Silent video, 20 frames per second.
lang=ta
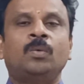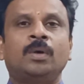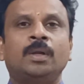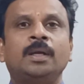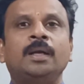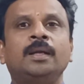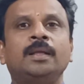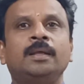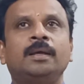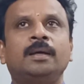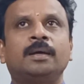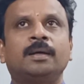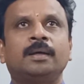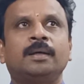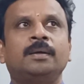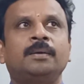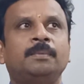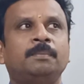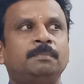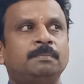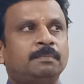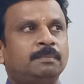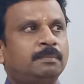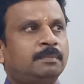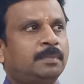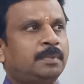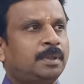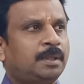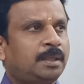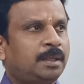உடனடியாக
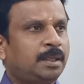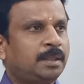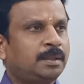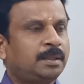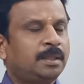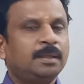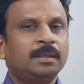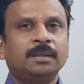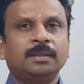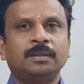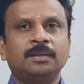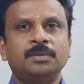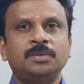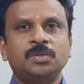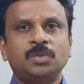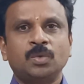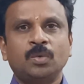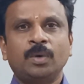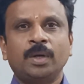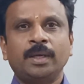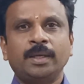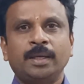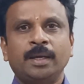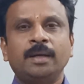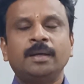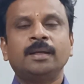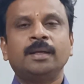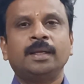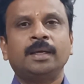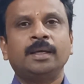ஐ திங்க் ஜூலை
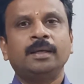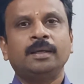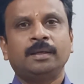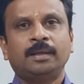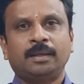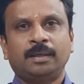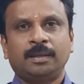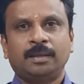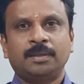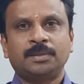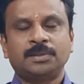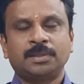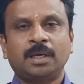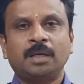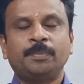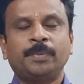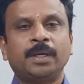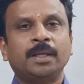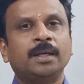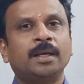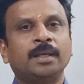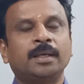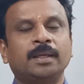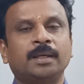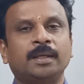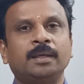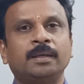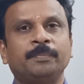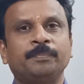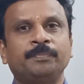எண்டில் நான் ஸ்டார்ட் பண்ண
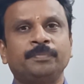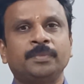நினைக்கிறேன்